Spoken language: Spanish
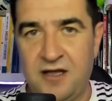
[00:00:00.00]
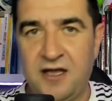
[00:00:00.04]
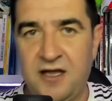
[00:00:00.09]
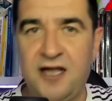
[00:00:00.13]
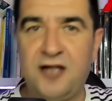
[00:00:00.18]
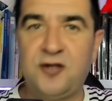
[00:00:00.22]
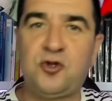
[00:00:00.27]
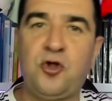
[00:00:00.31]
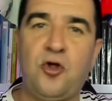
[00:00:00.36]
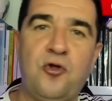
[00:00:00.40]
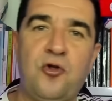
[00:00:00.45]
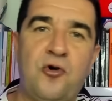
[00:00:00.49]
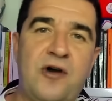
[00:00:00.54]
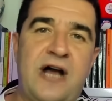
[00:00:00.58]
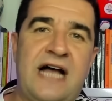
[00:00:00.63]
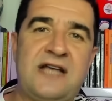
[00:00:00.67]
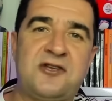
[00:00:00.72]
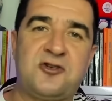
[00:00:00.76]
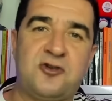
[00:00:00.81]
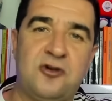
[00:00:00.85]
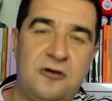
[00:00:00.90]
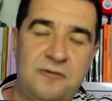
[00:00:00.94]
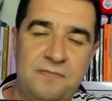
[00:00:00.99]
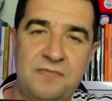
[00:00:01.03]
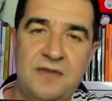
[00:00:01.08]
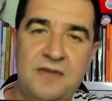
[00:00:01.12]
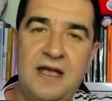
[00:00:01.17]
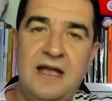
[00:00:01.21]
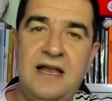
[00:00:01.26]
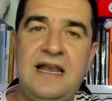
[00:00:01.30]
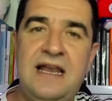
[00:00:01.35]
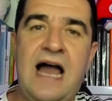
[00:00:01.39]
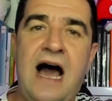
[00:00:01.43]
En todo caso,
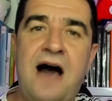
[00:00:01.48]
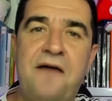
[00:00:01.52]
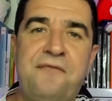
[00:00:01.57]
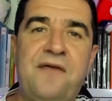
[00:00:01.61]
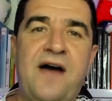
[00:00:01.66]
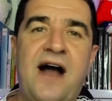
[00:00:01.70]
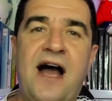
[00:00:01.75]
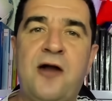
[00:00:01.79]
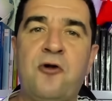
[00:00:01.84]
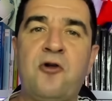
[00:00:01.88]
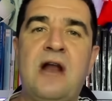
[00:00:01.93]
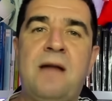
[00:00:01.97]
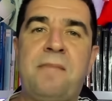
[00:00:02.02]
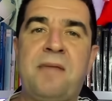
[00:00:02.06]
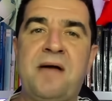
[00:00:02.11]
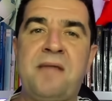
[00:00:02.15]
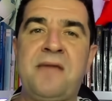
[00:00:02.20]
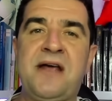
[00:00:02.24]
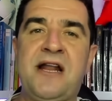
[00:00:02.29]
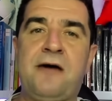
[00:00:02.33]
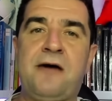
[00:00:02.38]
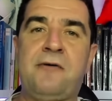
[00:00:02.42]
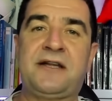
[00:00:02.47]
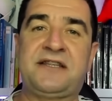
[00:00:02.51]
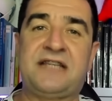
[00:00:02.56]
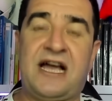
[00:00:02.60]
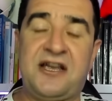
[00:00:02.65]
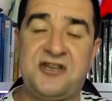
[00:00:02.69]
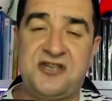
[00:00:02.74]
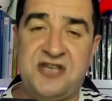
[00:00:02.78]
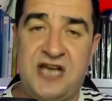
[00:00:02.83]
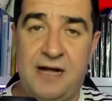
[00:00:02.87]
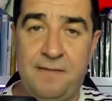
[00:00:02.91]
la AFA ganó la primera
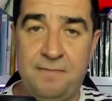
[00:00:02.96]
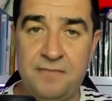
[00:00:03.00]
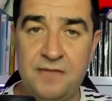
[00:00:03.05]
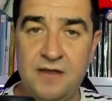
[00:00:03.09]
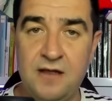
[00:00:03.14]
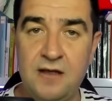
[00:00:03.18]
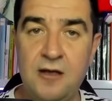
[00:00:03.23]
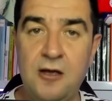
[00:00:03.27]
batalla,